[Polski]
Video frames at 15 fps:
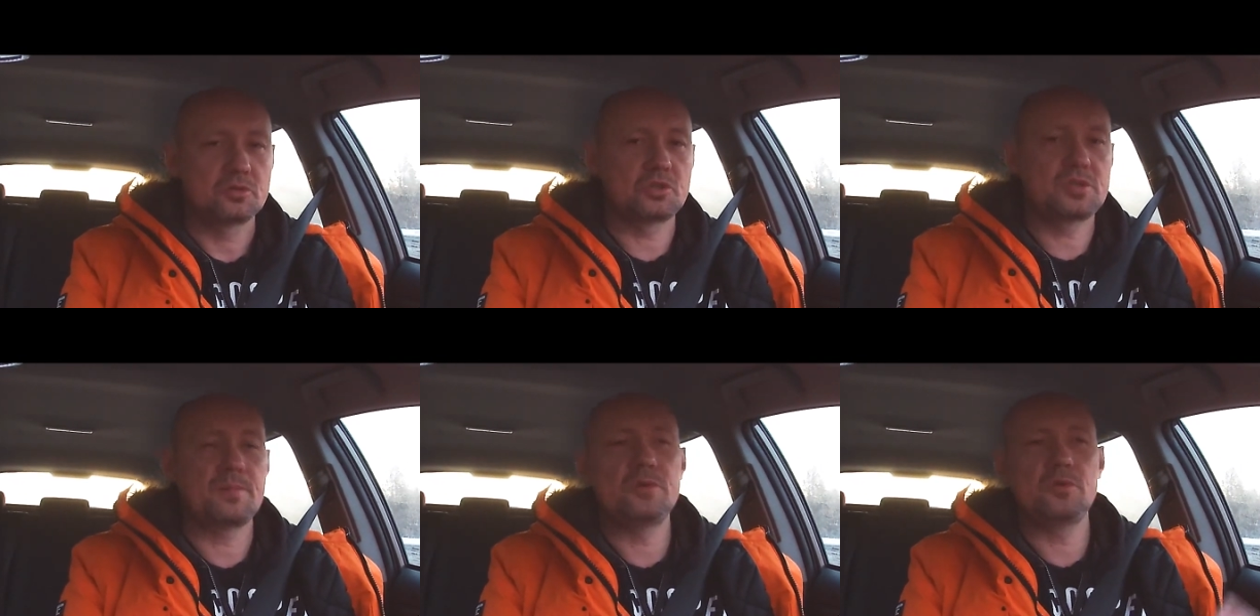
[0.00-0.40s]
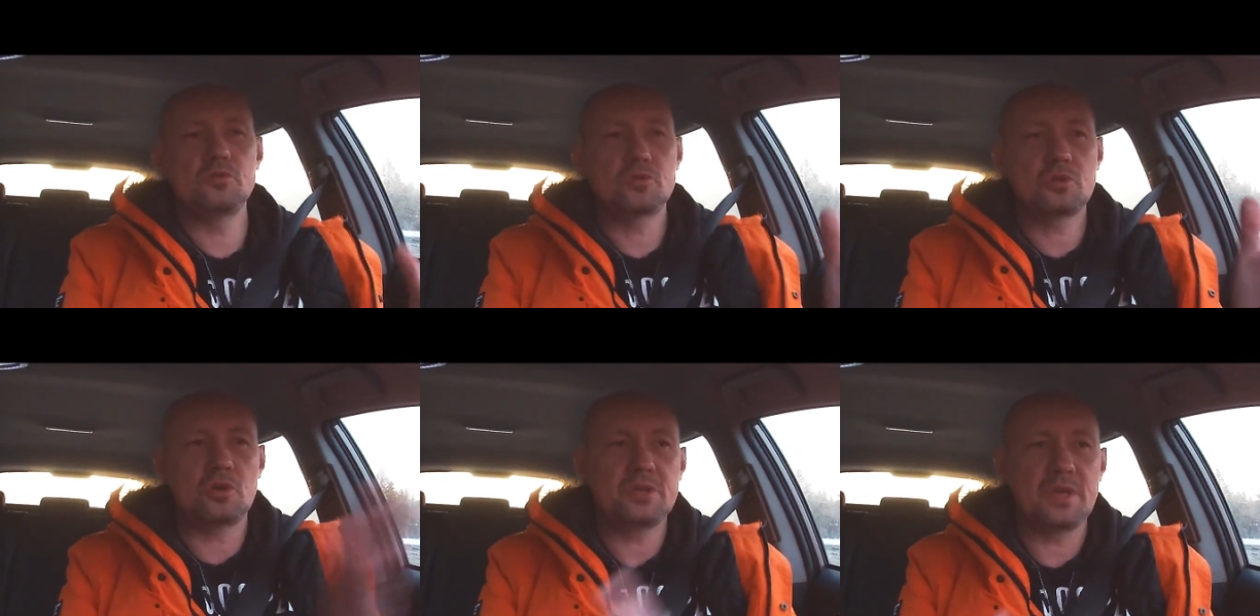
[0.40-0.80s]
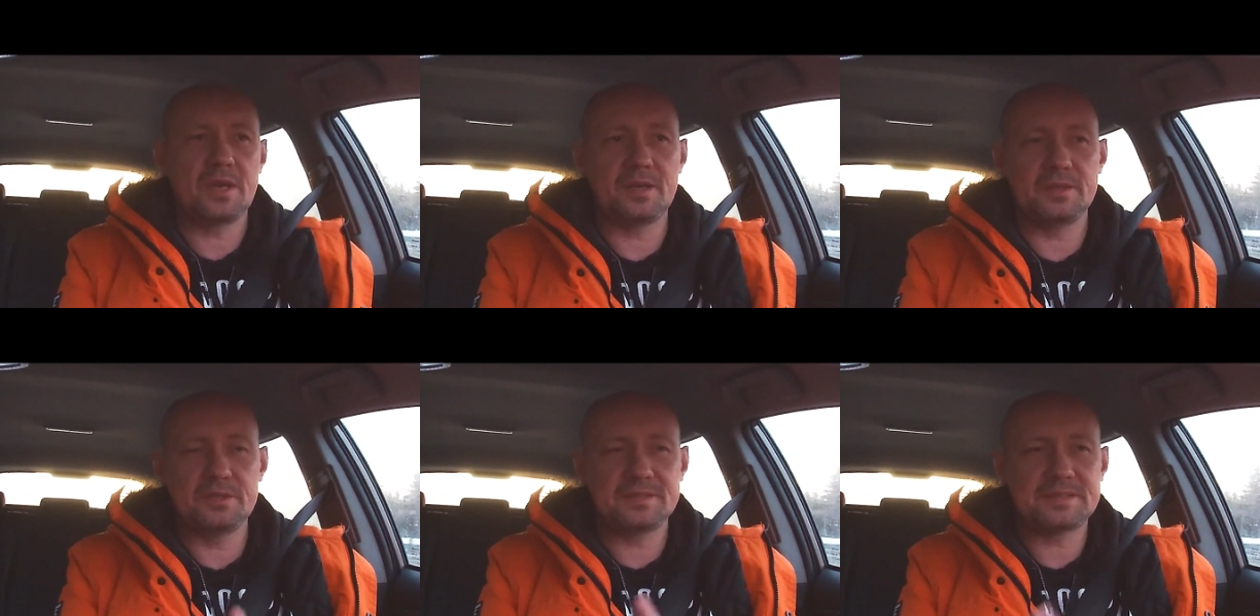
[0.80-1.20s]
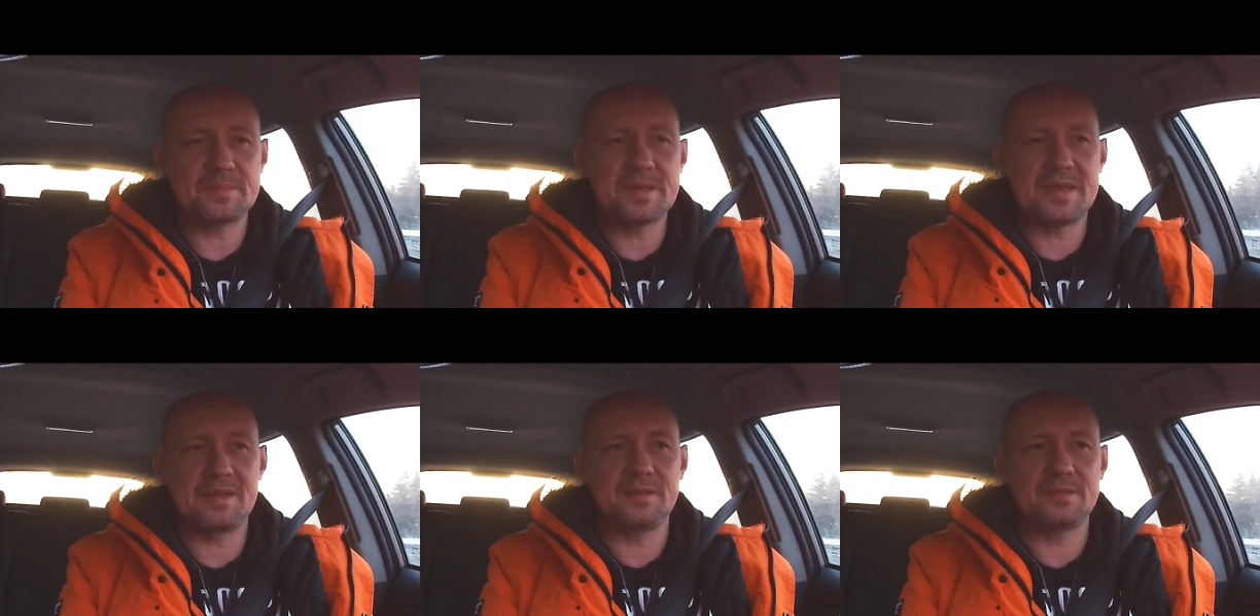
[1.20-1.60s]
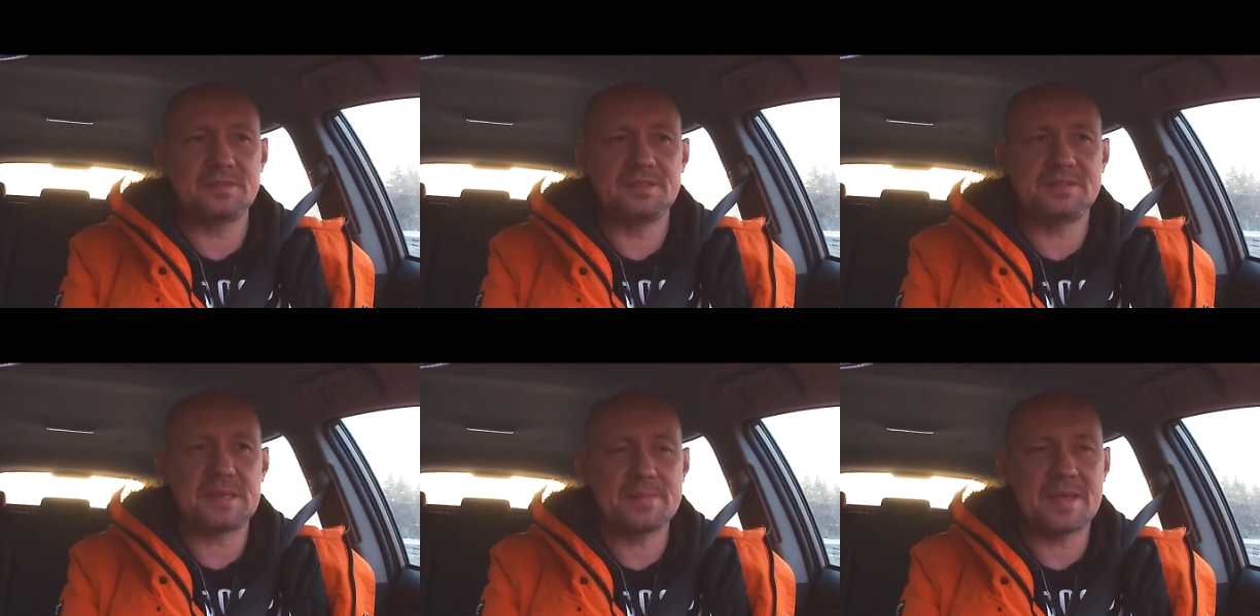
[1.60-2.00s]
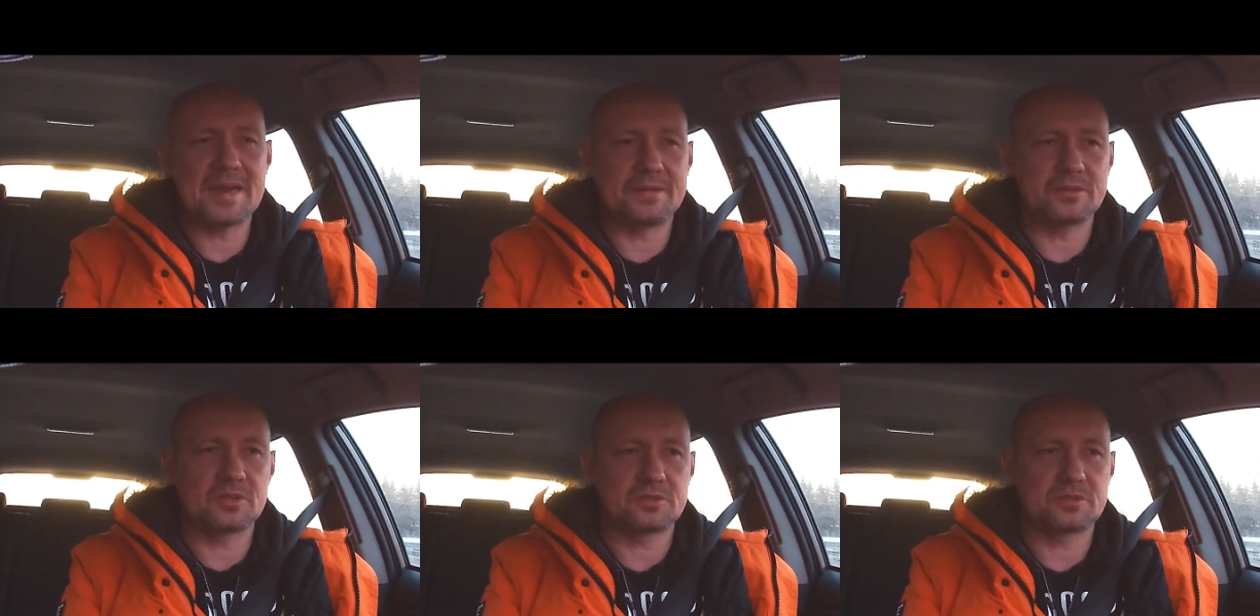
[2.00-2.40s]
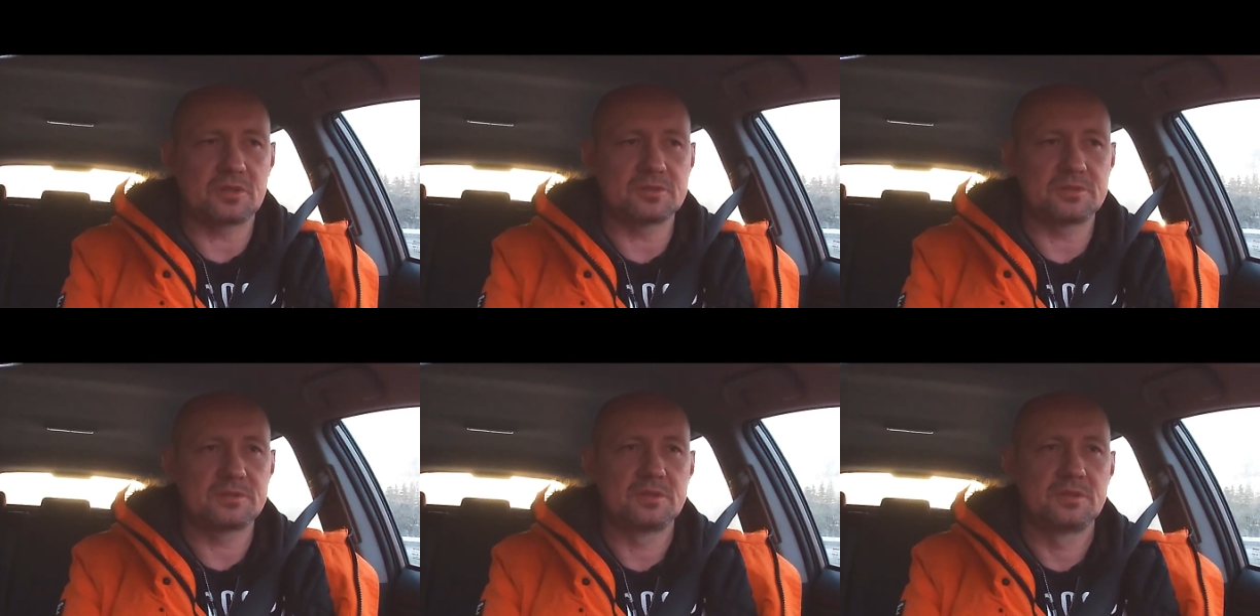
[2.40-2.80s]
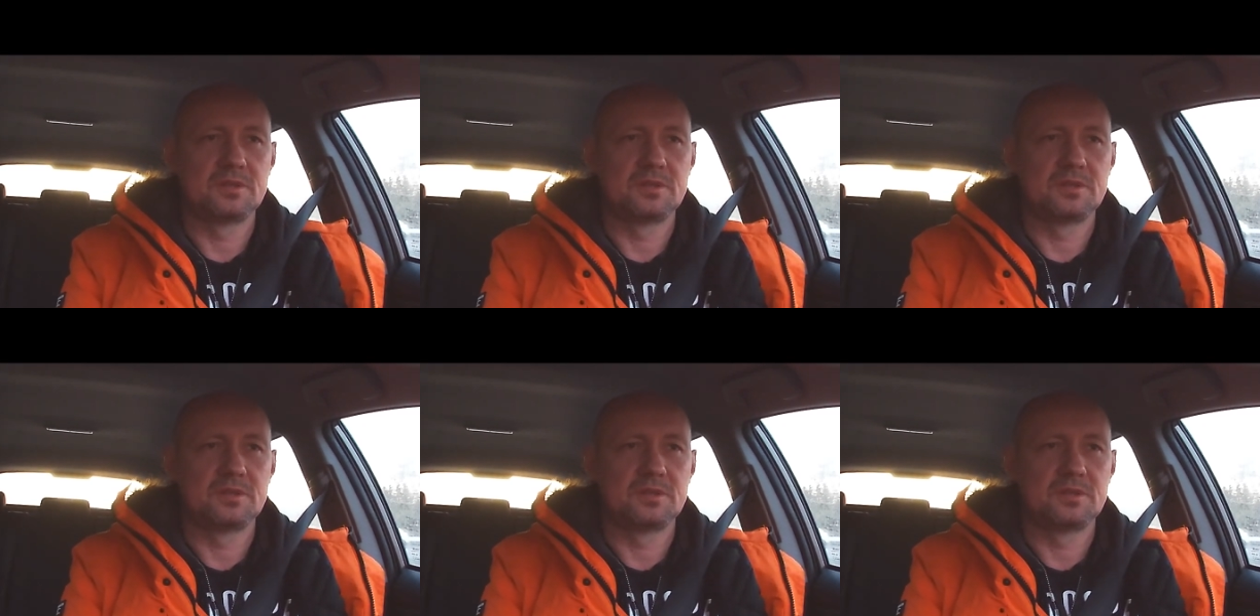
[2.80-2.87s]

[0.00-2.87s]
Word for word: żeby już go nie, nie, zabie, nie zabierano stąd.